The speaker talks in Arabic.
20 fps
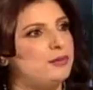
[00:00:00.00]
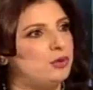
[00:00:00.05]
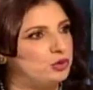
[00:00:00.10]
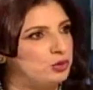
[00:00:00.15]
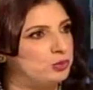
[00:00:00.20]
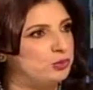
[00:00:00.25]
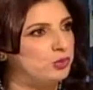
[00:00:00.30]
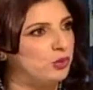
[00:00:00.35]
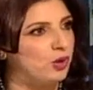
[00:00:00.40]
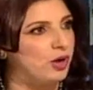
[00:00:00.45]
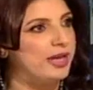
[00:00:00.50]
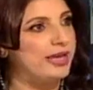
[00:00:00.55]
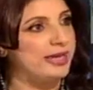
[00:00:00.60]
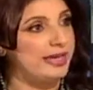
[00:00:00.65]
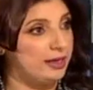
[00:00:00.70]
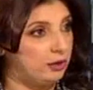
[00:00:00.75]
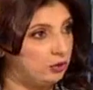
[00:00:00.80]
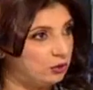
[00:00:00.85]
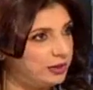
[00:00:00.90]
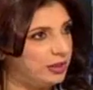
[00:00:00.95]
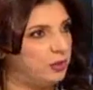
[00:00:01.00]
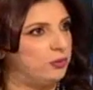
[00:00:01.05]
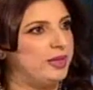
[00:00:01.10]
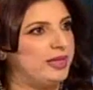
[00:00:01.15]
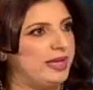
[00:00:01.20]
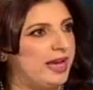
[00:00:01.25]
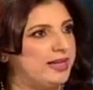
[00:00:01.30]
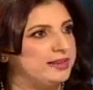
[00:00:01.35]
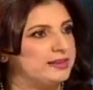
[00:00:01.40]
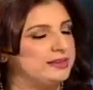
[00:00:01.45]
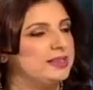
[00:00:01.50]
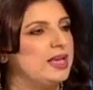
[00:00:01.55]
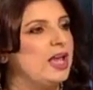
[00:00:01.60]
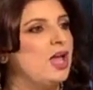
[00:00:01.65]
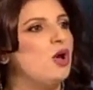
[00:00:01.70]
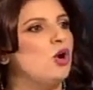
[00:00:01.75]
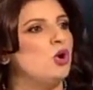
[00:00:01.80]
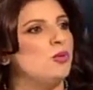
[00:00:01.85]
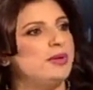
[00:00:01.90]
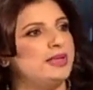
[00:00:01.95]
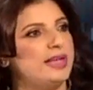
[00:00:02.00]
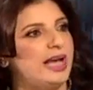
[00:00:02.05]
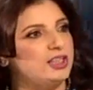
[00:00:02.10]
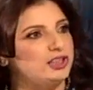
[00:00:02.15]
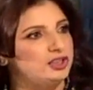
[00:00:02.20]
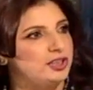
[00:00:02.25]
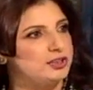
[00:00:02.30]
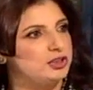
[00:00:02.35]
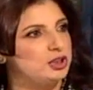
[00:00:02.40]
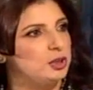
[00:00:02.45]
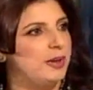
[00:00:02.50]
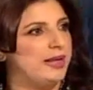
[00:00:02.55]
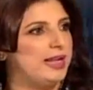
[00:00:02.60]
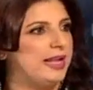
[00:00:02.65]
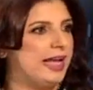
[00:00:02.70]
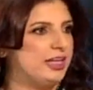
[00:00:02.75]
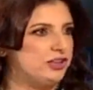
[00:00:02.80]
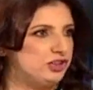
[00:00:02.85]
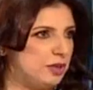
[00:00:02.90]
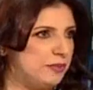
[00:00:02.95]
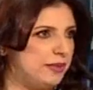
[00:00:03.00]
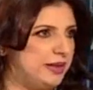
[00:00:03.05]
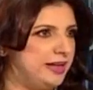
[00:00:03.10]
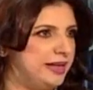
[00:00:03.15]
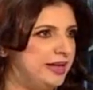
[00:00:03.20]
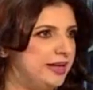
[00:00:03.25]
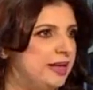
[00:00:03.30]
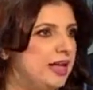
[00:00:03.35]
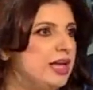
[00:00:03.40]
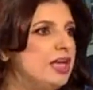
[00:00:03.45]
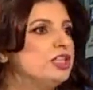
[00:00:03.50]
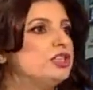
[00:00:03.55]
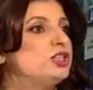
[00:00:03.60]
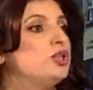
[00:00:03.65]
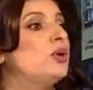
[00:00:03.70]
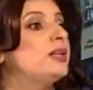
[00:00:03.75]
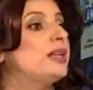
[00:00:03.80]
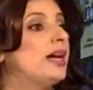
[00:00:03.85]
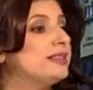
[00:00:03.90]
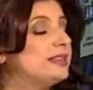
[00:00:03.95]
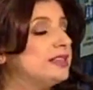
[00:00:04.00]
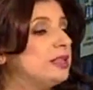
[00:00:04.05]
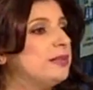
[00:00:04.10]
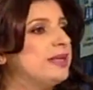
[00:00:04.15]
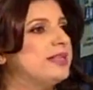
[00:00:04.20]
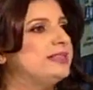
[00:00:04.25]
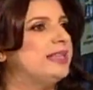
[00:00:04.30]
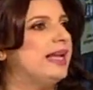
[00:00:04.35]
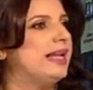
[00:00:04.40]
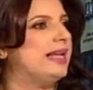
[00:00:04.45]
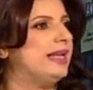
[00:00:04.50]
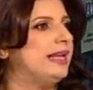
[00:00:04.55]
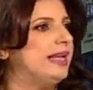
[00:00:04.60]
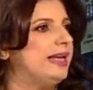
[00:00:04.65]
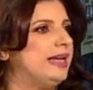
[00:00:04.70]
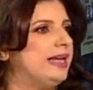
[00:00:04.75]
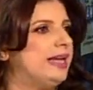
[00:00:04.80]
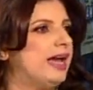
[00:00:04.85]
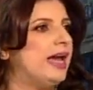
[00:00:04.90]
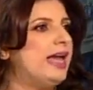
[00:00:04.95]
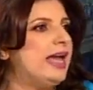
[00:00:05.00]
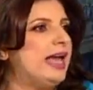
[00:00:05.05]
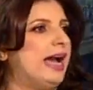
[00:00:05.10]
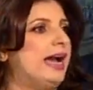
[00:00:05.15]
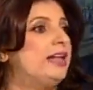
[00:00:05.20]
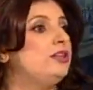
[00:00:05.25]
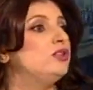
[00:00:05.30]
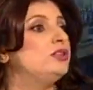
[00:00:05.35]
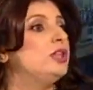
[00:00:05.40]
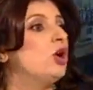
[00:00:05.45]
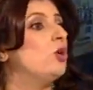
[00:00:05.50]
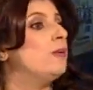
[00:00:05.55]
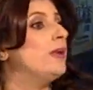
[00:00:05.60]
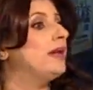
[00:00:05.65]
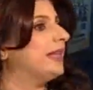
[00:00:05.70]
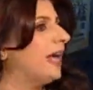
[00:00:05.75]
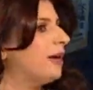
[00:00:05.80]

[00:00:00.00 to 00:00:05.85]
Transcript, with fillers: الاسبوع انكلودينج ويك اندز ومن 10 الصبح لل 10 بالليل سو الكاستمرز يلي عندهم دوامات